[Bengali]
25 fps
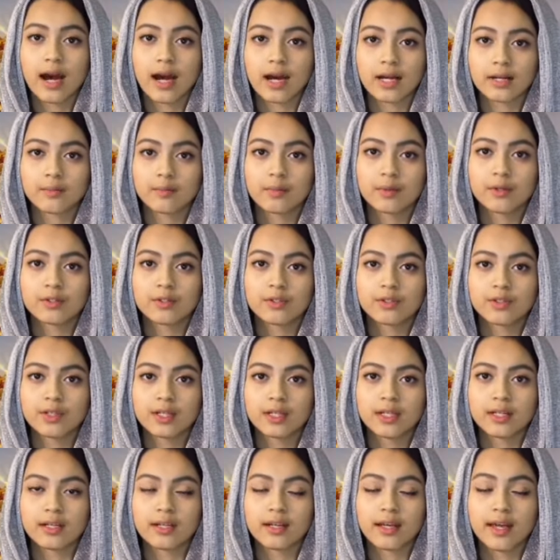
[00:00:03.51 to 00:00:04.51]
আট
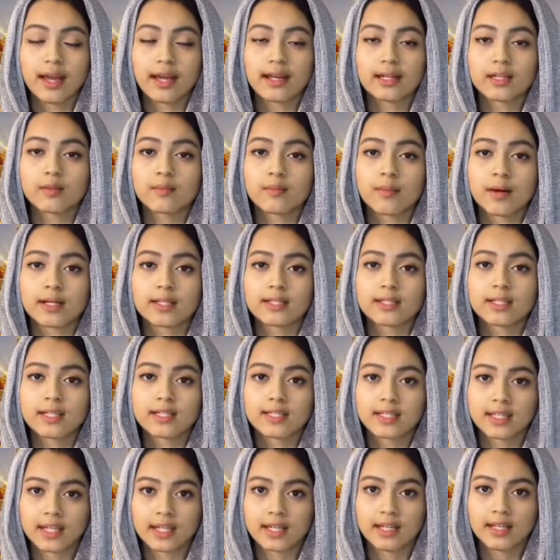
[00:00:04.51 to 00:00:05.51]
বছরের একটা বাচ্চা
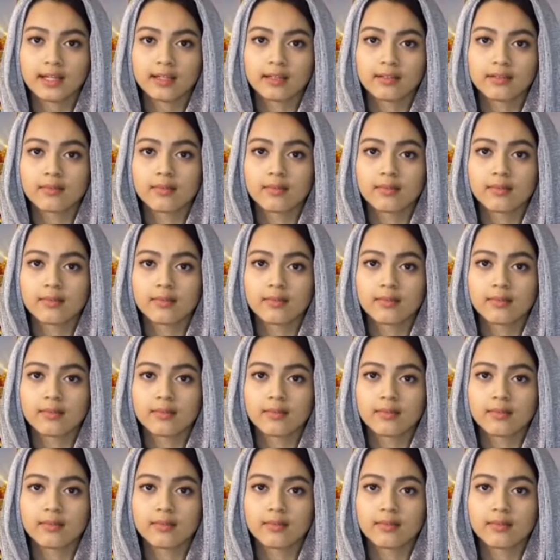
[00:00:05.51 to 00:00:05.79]
ছেলে